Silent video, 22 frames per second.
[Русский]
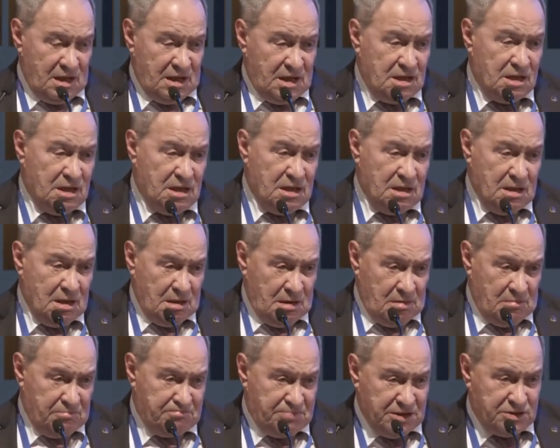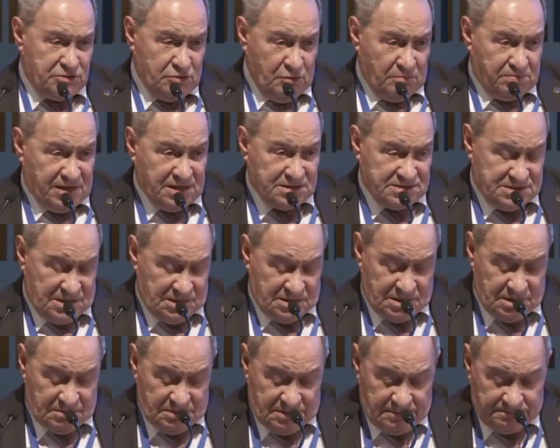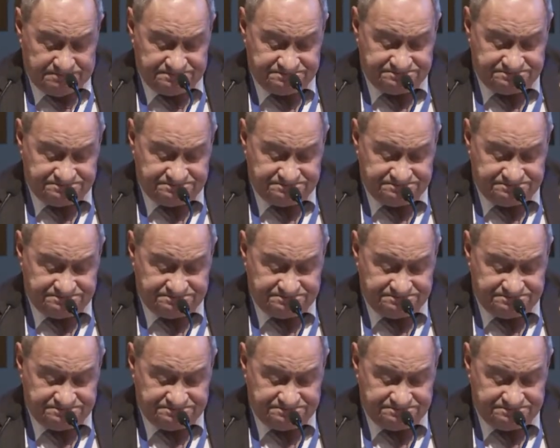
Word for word: и 5 процентами.